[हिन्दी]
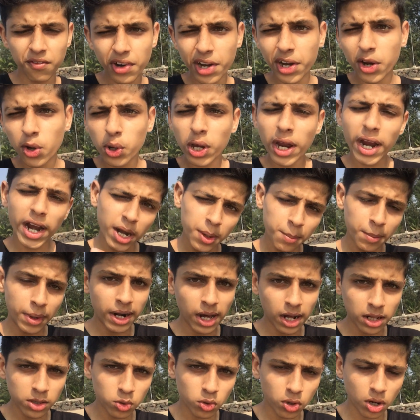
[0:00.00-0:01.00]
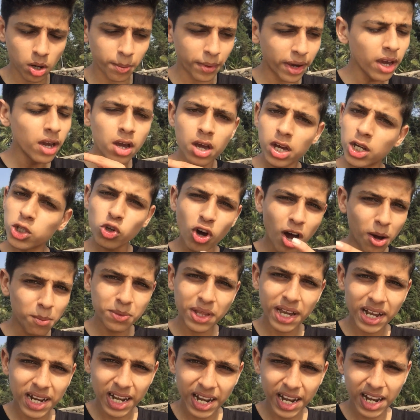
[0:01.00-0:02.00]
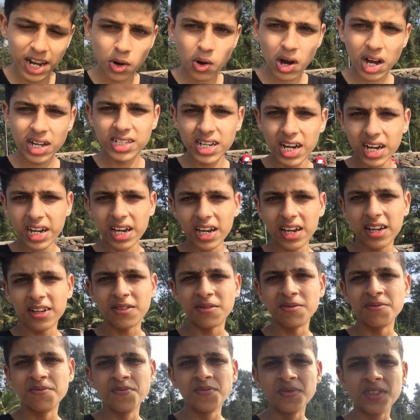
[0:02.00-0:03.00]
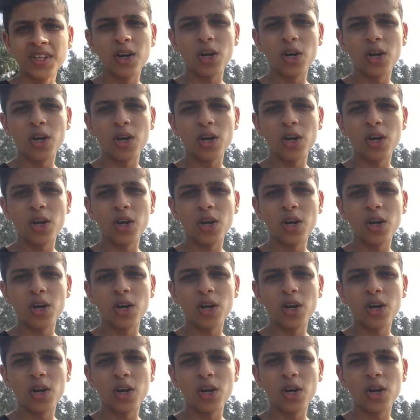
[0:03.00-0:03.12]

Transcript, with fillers: वीडियो के एंड में डाल दूँगा मैं तो आप देख लेना वहाँ जाकर